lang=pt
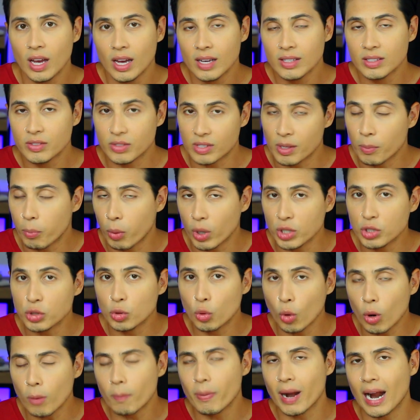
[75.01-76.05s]
você pode
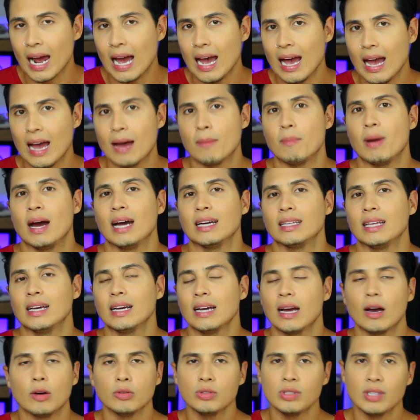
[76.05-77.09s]
dobrar a barra da
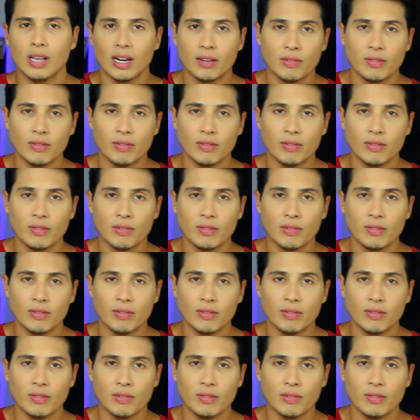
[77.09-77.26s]
calça